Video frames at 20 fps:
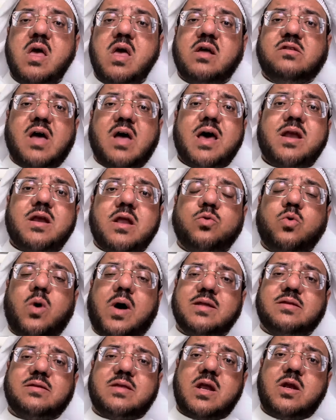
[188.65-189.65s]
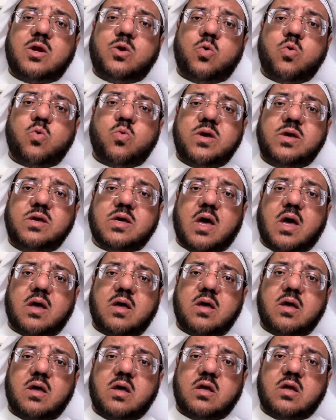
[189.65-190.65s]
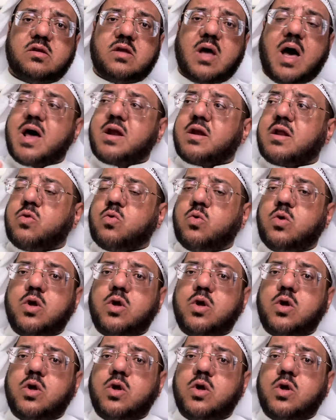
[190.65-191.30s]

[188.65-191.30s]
تعرضوا حتى للهوية تعرضوا